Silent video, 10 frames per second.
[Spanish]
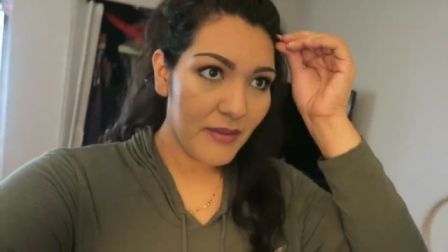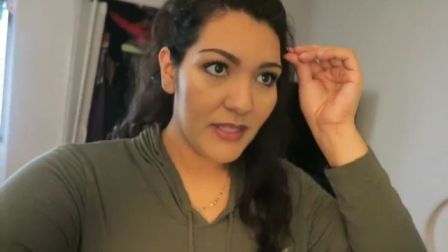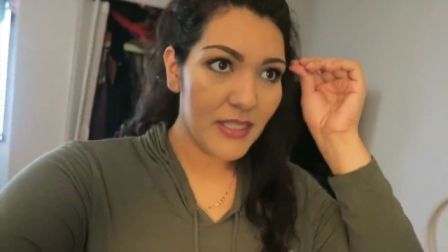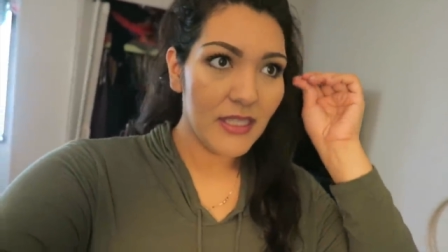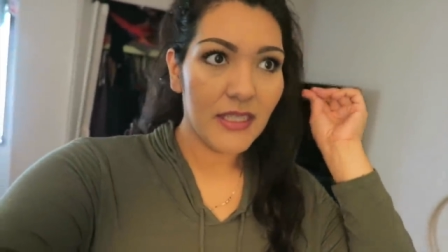
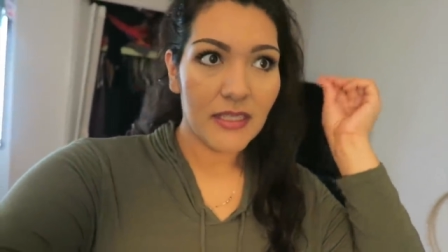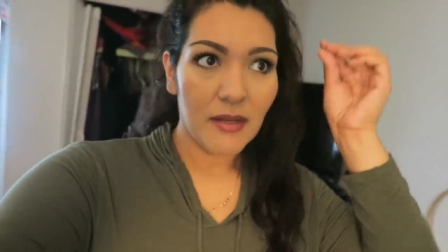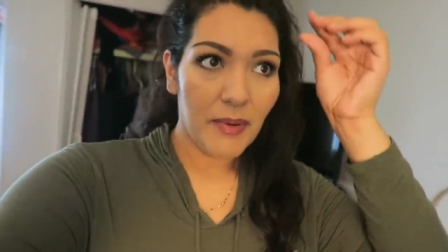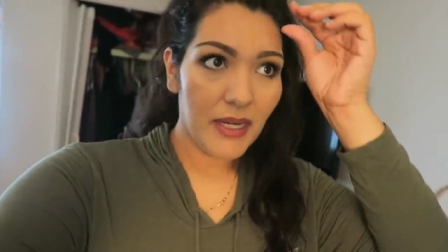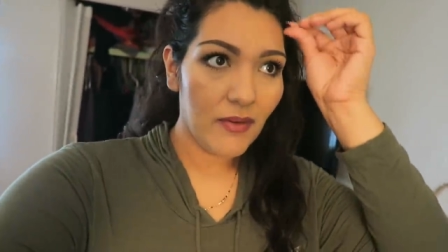Este es el
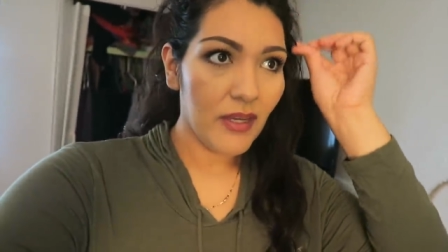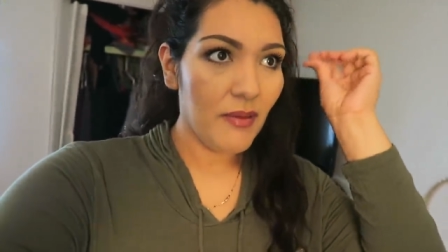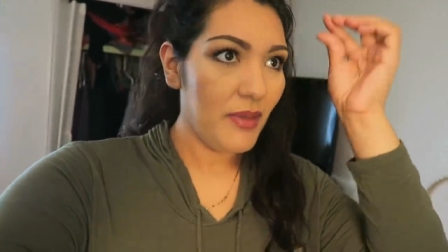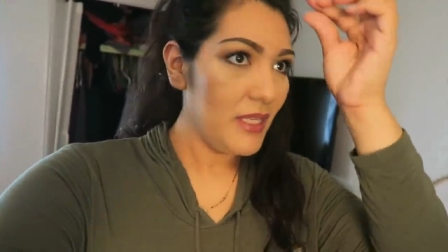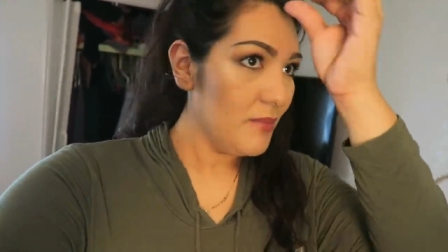tercer peinado
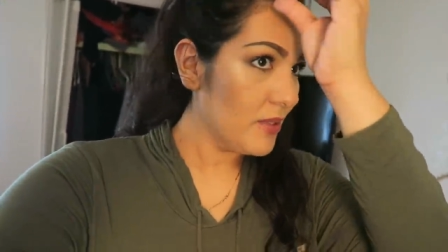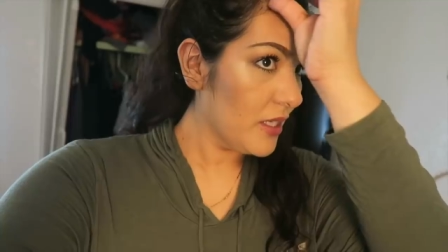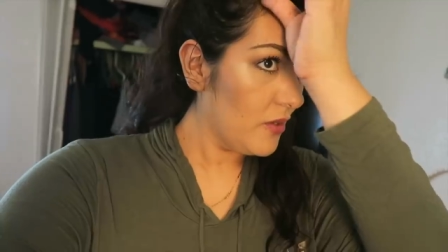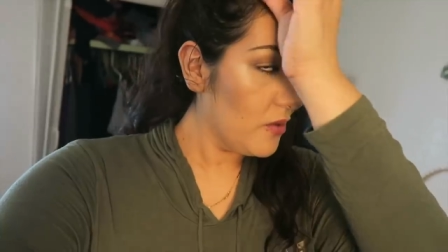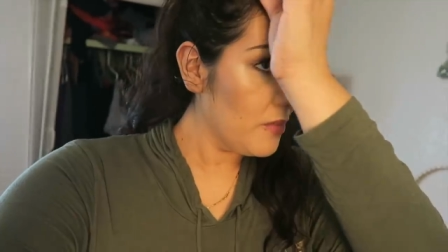que me hice
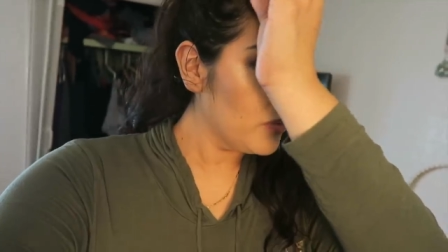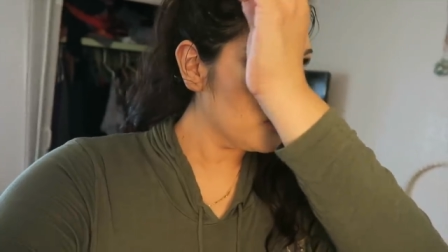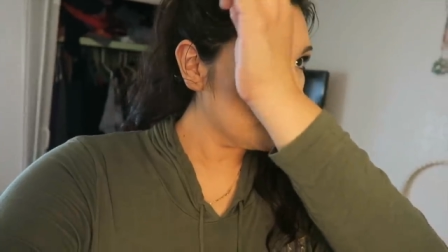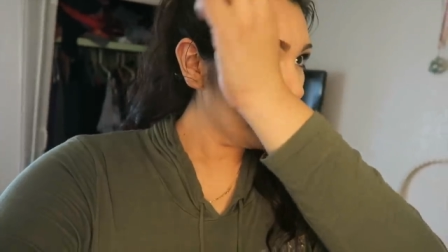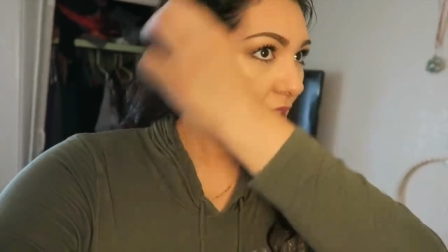porque ni no me
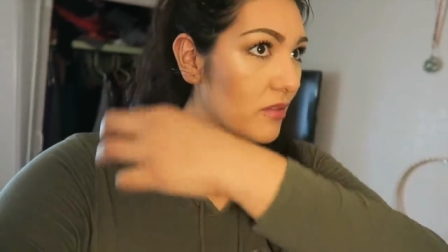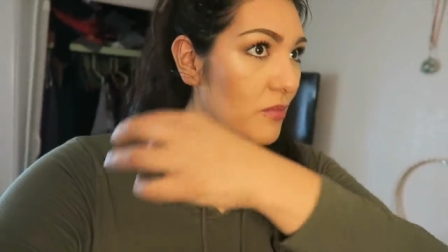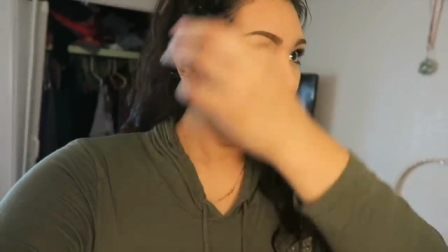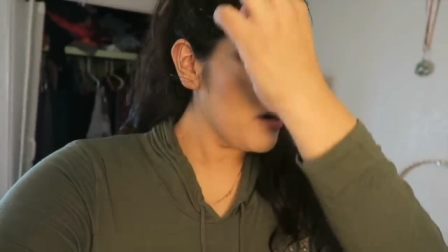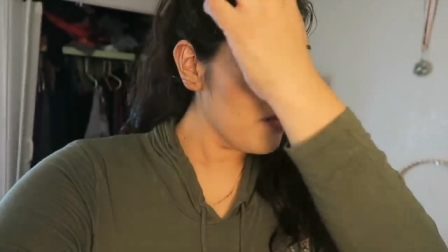gustó. Y el
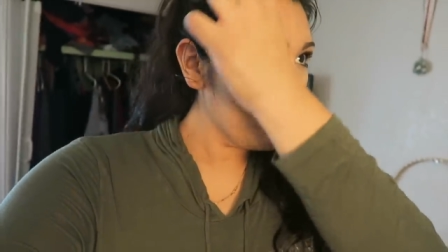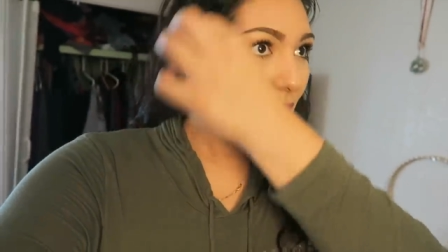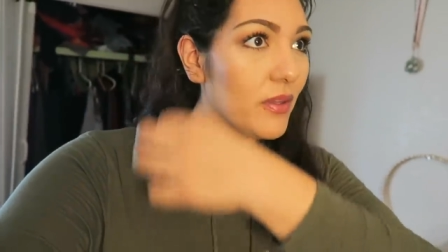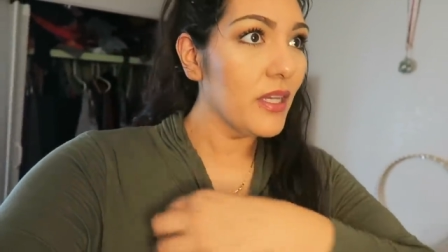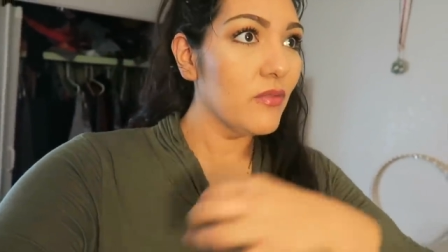último ya nomás
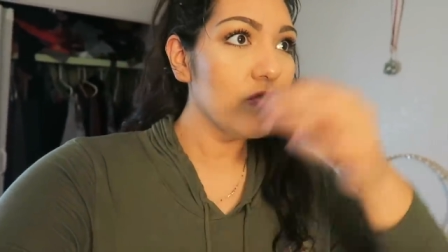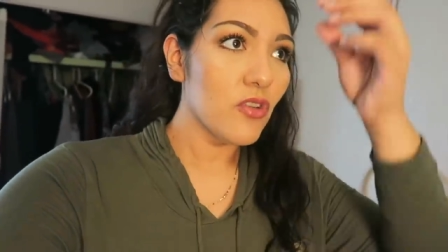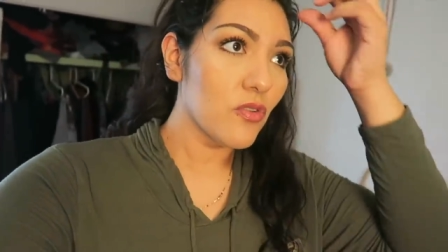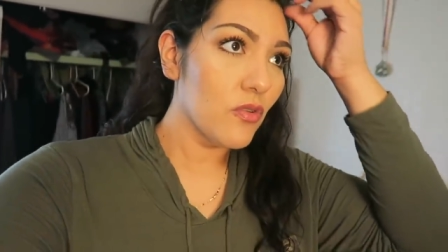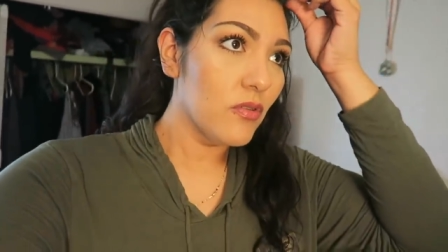me lo dejé en un
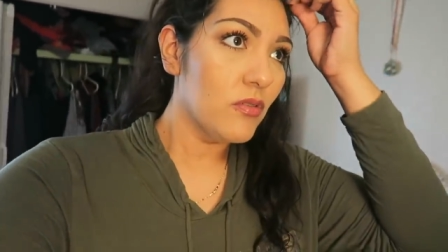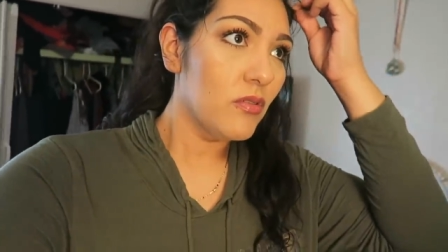chongo.